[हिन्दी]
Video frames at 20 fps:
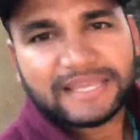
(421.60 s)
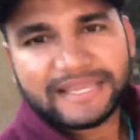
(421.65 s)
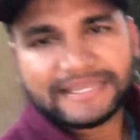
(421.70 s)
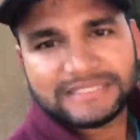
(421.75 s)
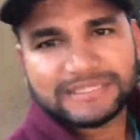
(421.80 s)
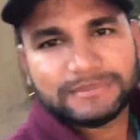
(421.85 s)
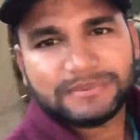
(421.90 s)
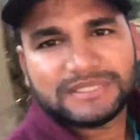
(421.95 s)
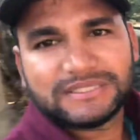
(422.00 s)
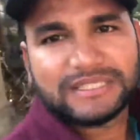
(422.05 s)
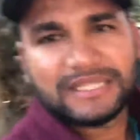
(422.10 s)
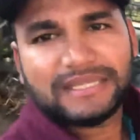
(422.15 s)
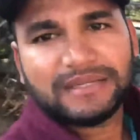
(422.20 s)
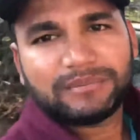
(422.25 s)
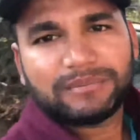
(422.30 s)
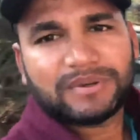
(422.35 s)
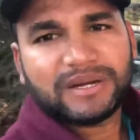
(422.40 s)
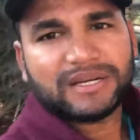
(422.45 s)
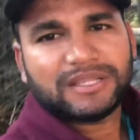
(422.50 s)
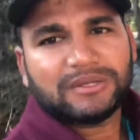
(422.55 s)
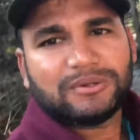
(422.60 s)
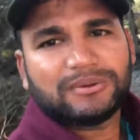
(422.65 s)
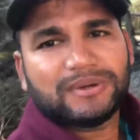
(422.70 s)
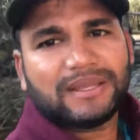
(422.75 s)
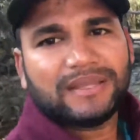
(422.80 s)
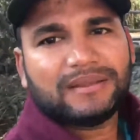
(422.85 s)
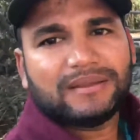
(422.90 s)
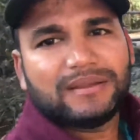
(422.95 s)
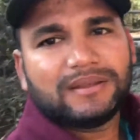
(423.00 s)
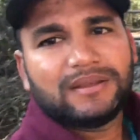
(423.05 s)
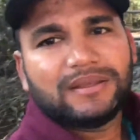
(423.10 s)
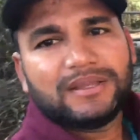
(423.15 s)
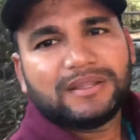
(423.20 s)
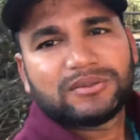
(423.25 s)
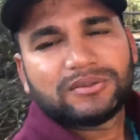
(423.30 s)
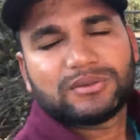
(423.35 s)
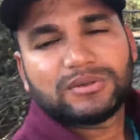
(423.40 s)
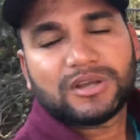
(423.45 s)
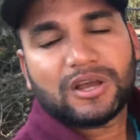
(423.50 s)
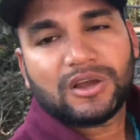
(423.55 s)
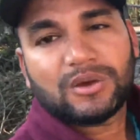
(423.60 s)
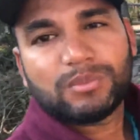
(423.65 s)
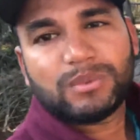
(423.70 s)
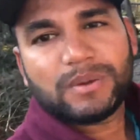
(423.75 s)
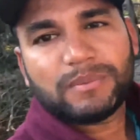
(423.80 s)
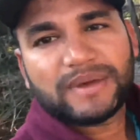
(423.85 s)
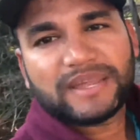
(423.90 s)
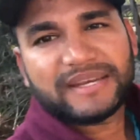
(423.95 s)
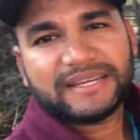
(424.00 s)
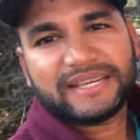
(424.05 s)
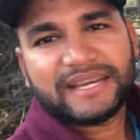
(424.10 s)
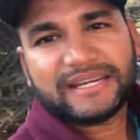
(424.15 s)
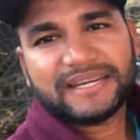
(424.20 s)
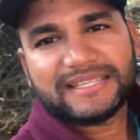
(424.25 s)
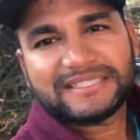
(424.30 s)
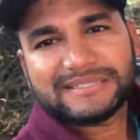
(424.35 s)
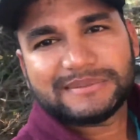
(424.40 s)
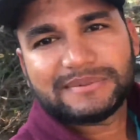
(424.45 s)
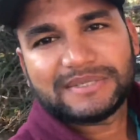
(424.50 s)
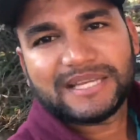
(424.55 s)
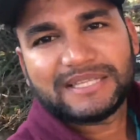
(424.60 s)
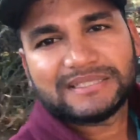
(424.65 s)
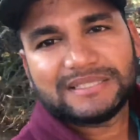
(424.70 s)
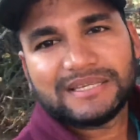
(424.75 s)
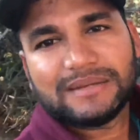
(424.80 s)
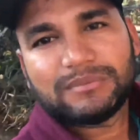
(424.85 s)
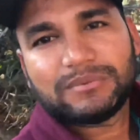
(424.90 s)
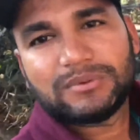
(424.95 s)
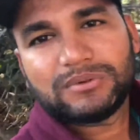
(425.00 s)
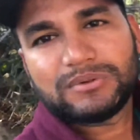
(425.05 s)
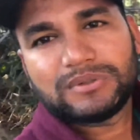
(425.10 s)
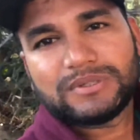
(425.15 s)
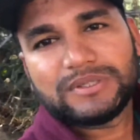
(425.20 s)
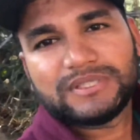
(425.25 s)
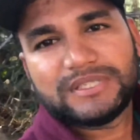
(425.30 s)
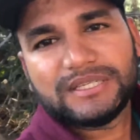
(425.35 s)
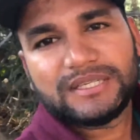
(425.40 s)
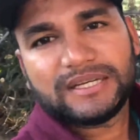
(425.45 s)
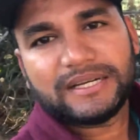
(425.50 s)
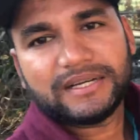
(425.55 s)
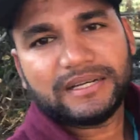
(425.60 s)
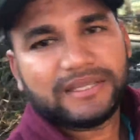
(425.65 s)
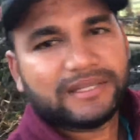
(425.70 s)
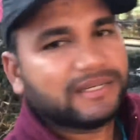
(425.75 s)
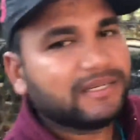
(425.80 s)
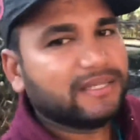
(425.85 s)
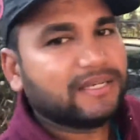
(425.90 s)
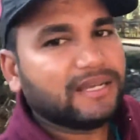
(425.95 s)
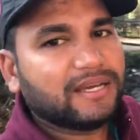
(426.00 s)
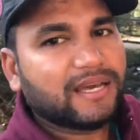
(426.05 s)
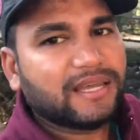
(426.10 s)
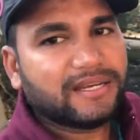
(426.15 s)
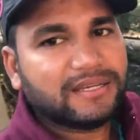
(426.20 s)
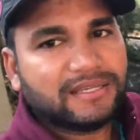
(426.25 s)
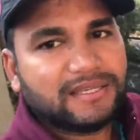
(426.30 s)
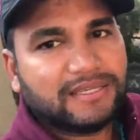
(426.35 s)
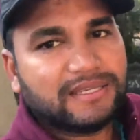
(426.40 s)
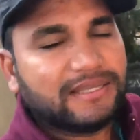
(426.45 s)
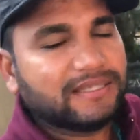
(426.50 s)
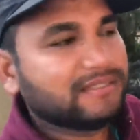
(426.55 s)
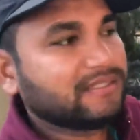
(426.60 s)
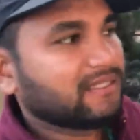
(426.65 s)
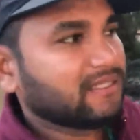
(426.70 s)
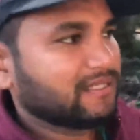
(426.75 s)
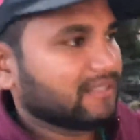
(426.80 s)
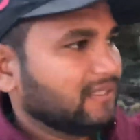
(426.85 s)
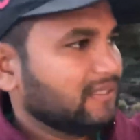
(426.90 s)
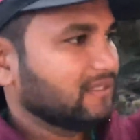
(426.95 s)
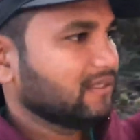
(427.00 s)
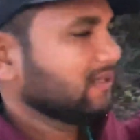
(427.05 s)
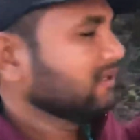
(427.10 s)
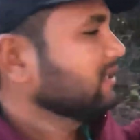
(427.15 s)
यहाँ ऐसे बनता है हम पहाड़ी लोग हैं तो गांव में हमारा गेट ऐसे बनाते हैं हम लोग जो लकड़ी लकड़ी लगा रखी है ऐसे करके